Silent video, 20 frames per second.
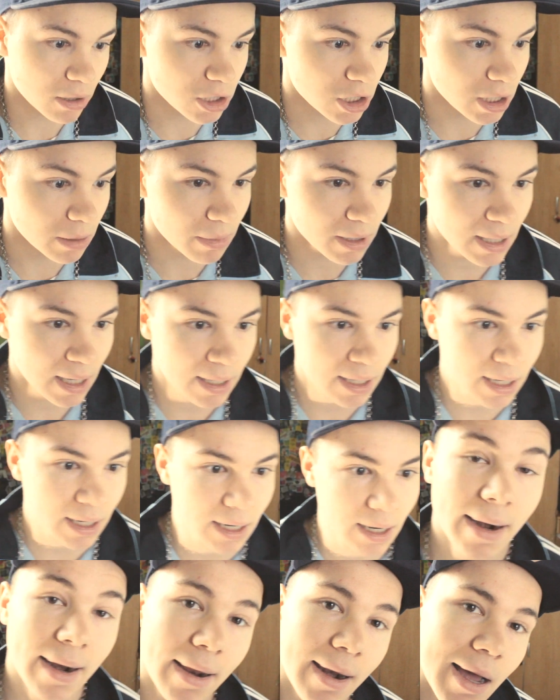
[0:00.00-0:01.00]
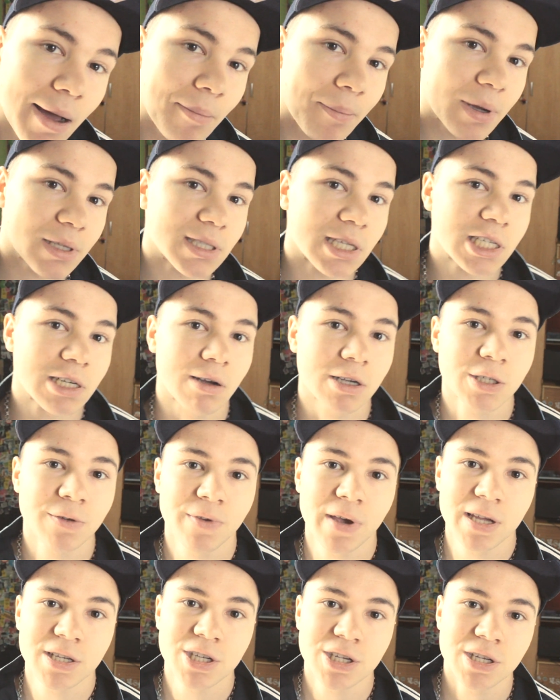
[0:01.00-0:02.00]
Patrzymy na nich, ale lampa zaczęła
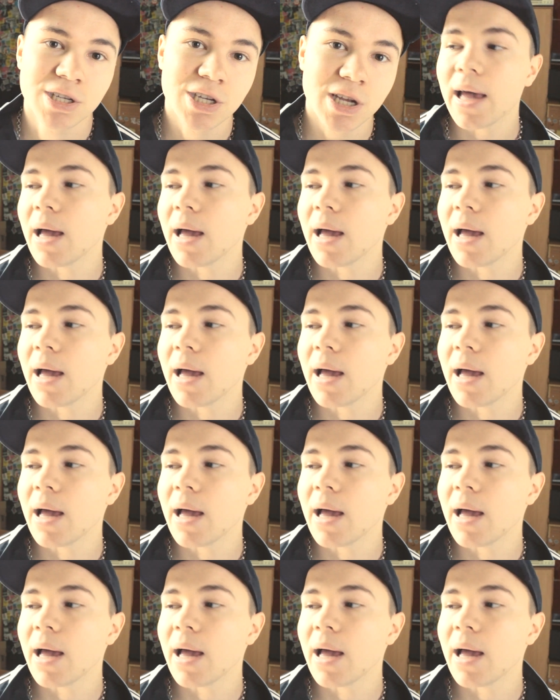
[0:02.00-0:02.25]
świecić,